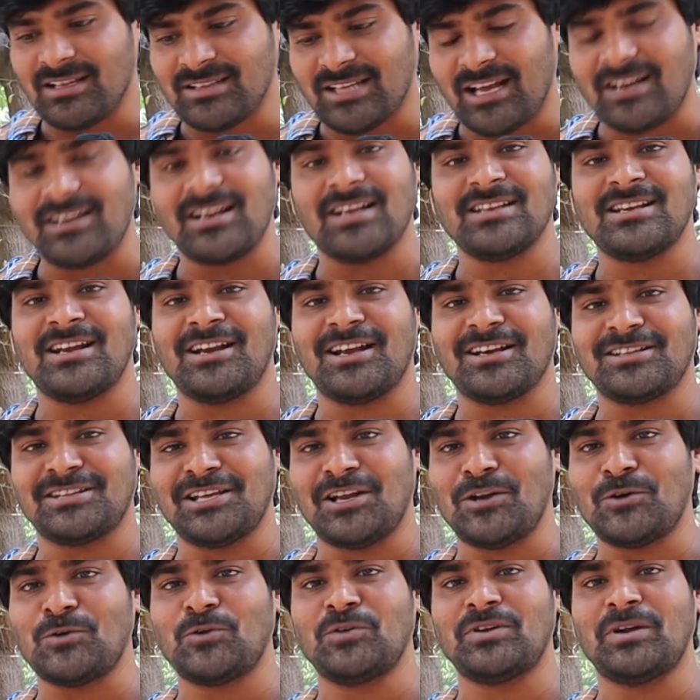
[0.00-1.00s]
ధనరాజు అన్నకు
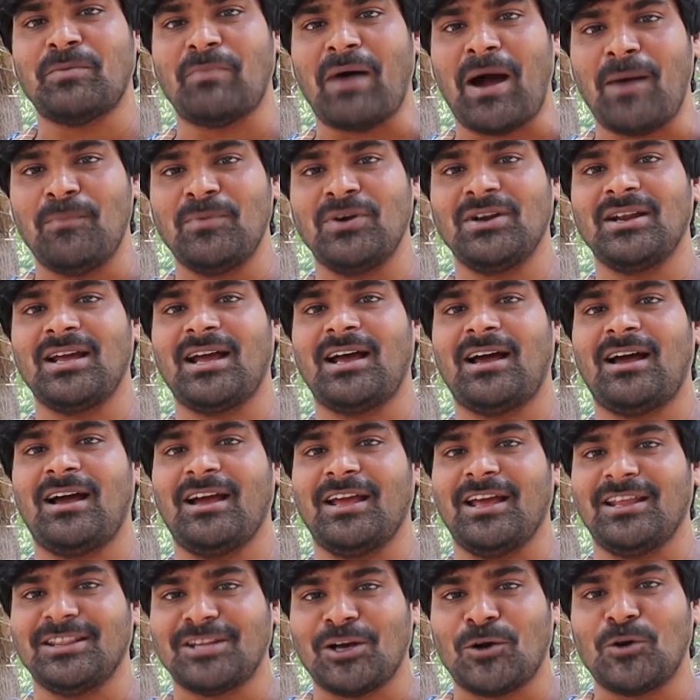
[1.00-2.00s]
తెలియకుండా మామూలుగా
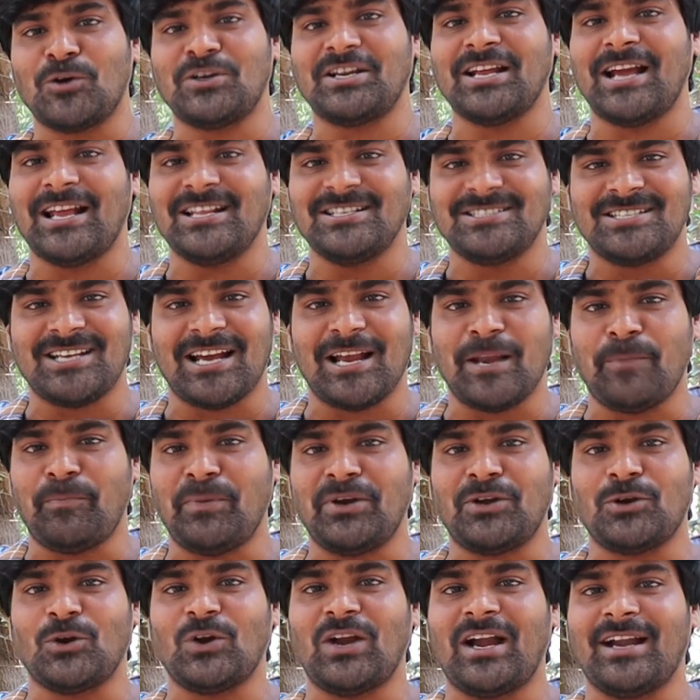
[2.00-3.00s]
ఎంత కొట్టి అంచాలి
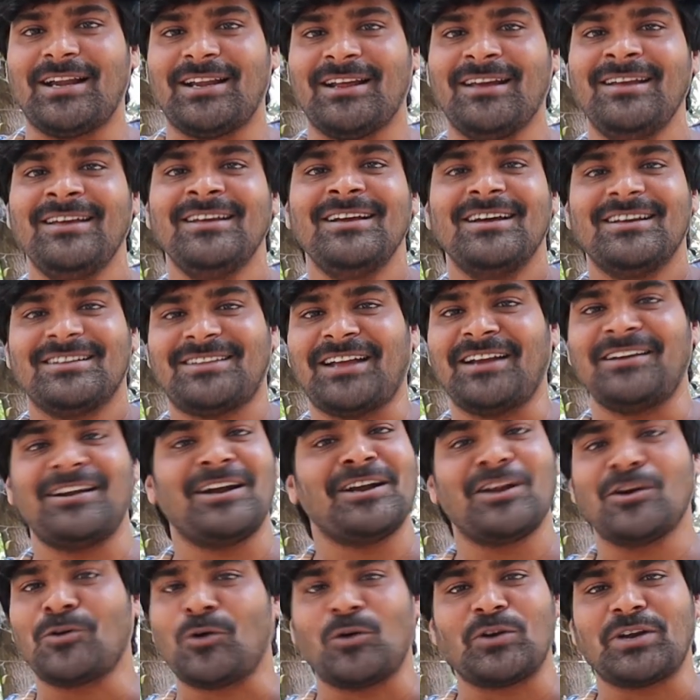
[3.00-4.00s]
పెట్రోల్ అంటే తండ్రి
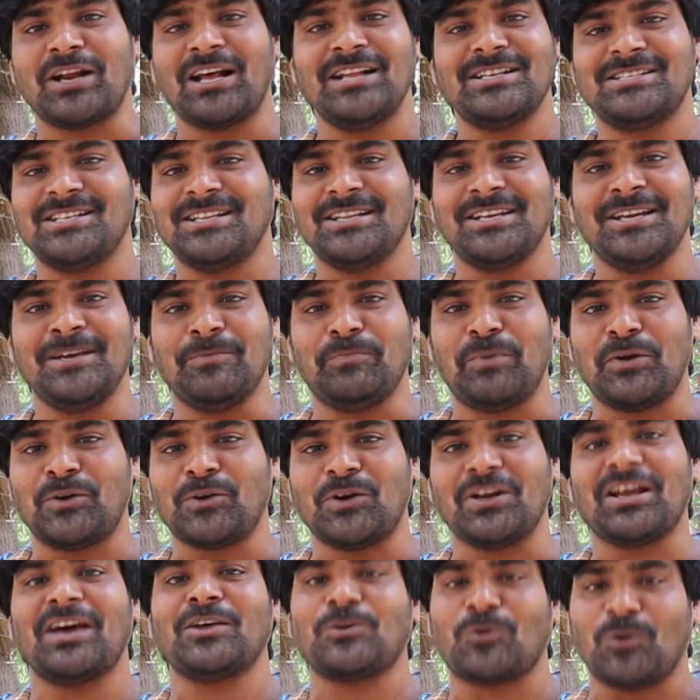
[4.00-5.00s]
అంటే కొట్టాల్సింది
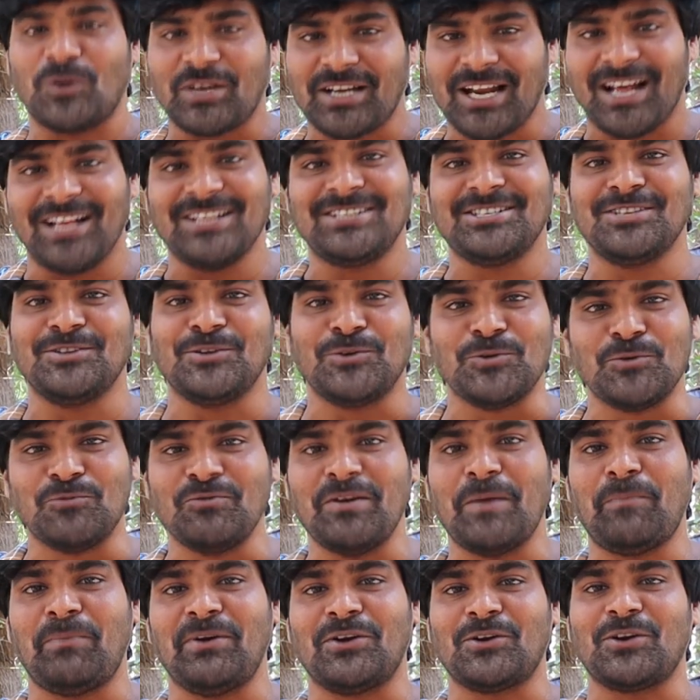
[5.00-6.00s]
పెట్రోల్ కాదు కొట్టాల్సింది
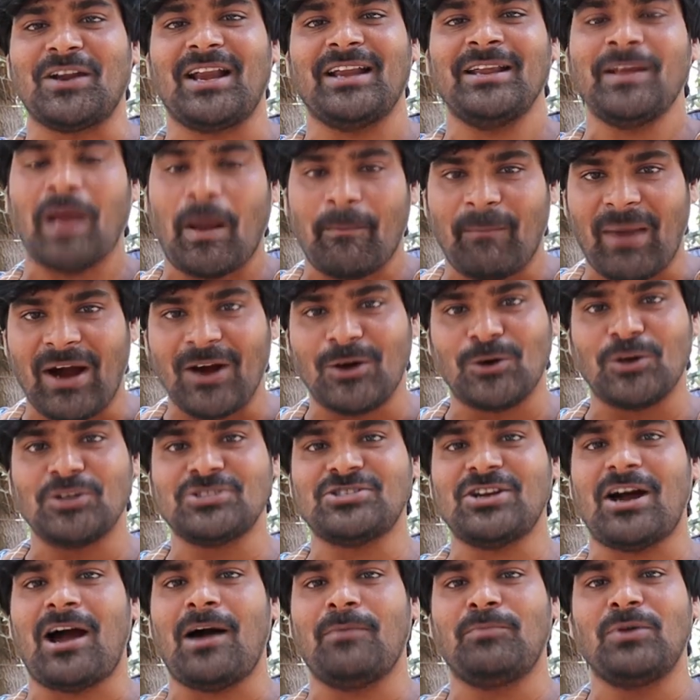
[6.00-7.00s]
నువ్వే పెట్రోల్ అని ఆ బంక్లో
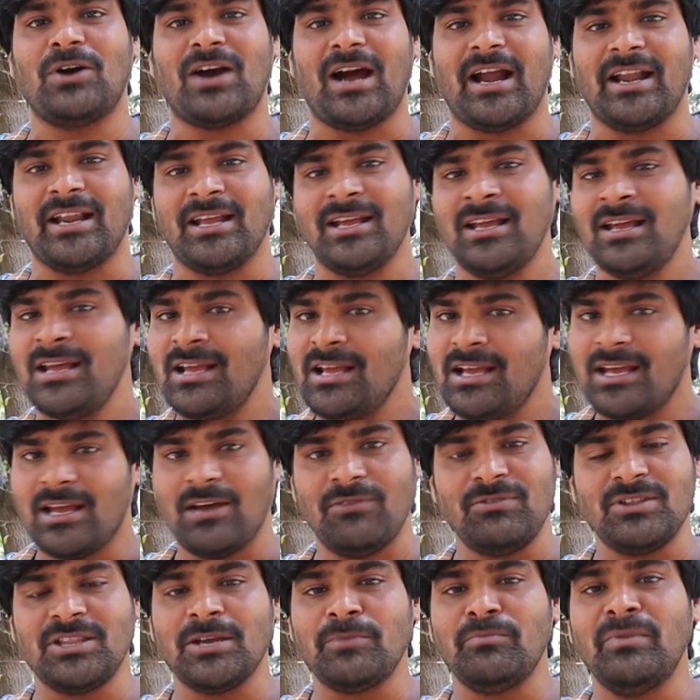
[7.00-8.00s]
జాబ్ కానీ
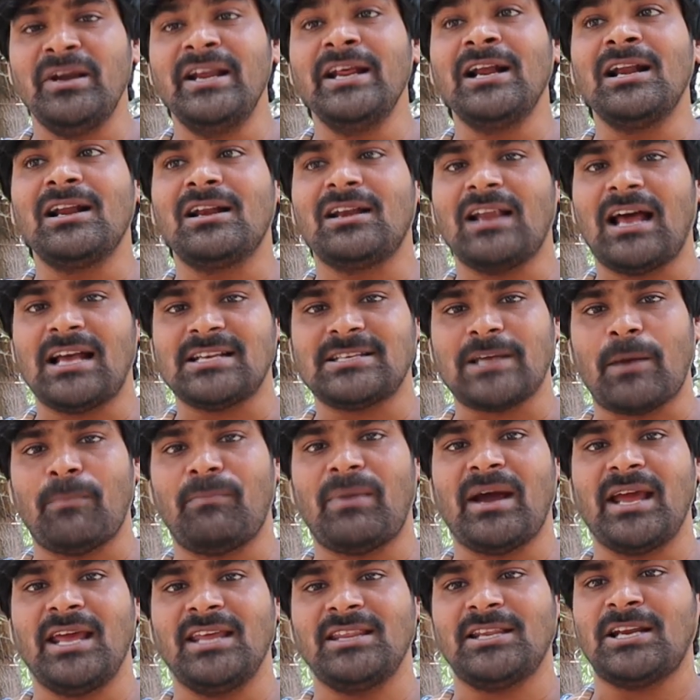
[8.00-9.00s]
ఎవ్రీథింగ్ మిడిల్ క్లాస్
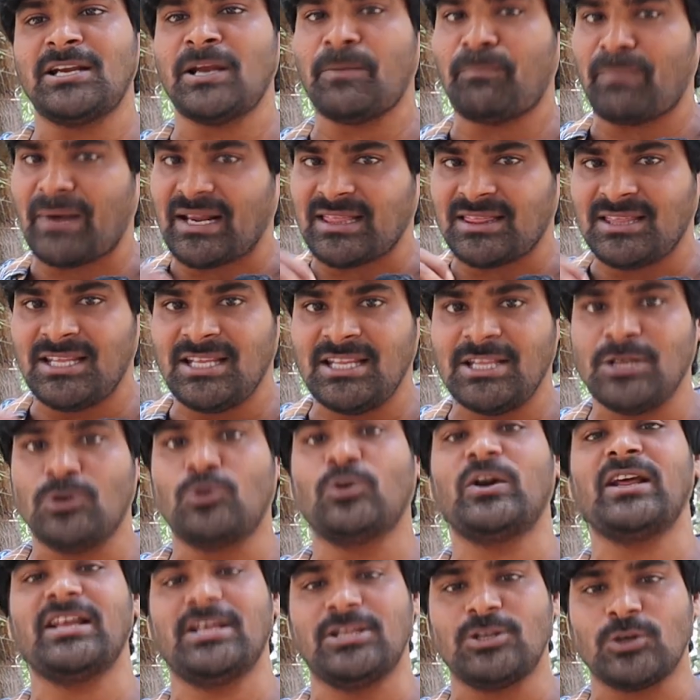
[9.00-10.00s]
అబ్బాయి ఏంటంటే ప్రతిదీ
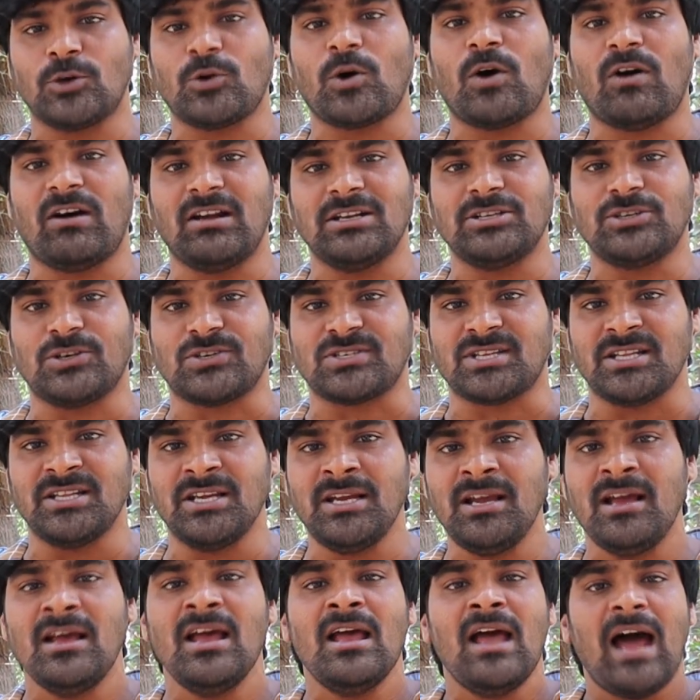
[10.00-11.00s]
కూడా ఎదుర్కోవాల్సి
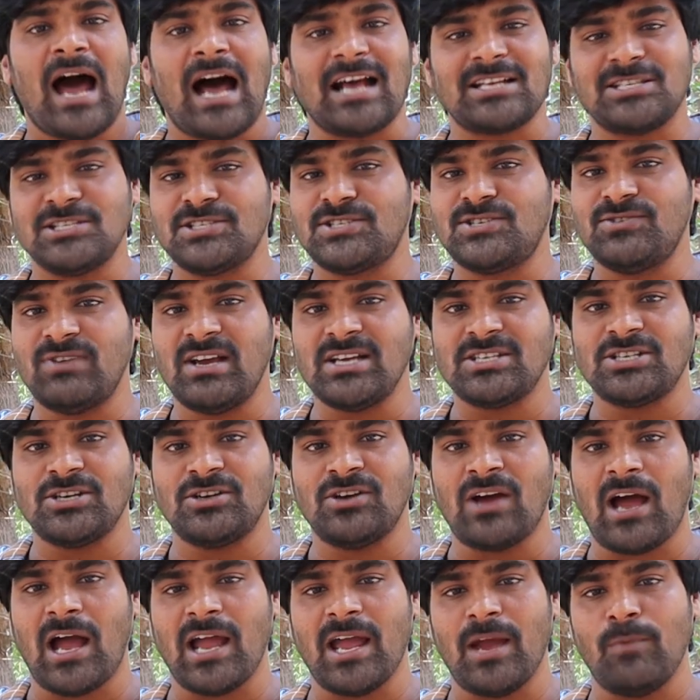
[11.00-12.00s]
వస్తుంది ఆ
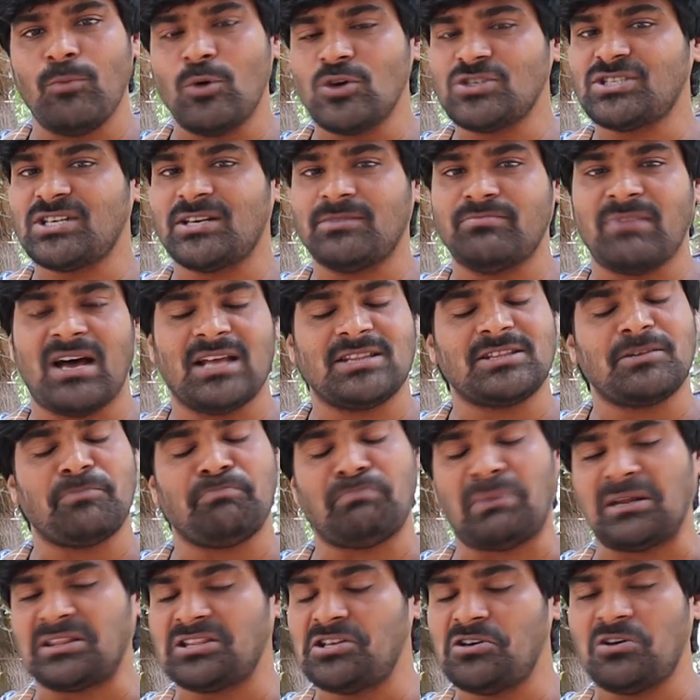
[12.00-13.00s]
సిచ్యువేషన్ ఆ ఎమోషన్ మాత్రం
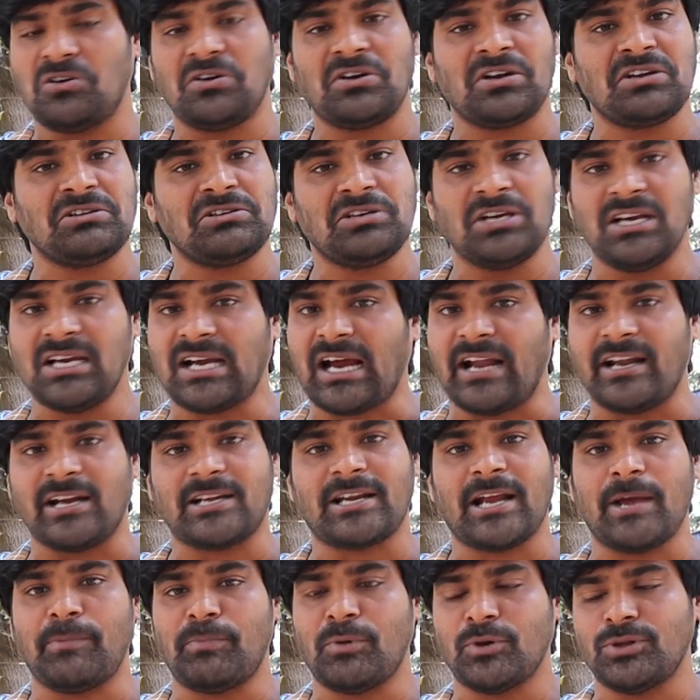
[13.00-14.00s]
ప్రతి ఒక్కరికి
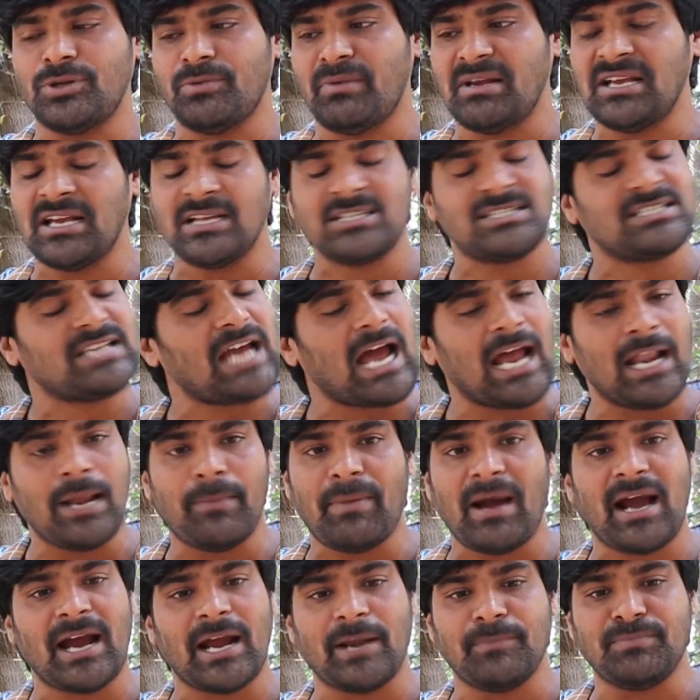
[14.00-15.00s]
కనెక్ట్ అయిపోద్ది భయ్య చాలా
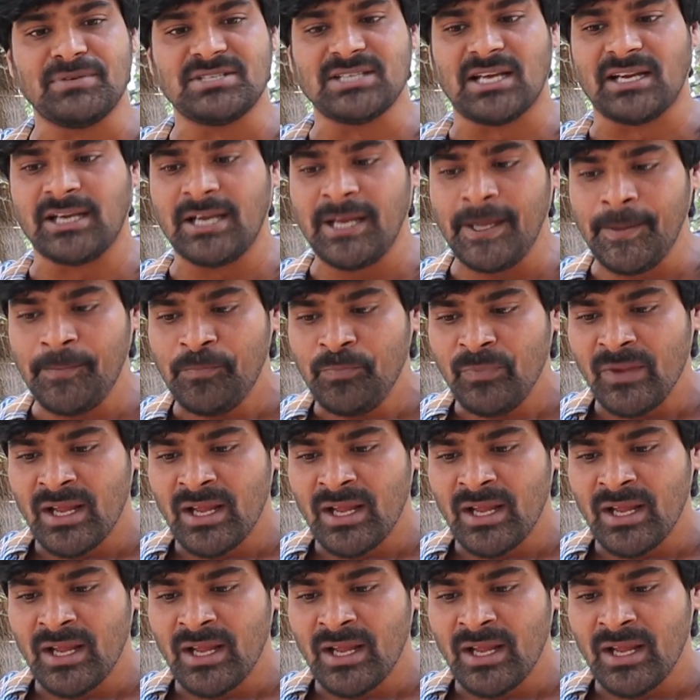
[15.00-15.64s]
బాగా అనిపించింది అంటే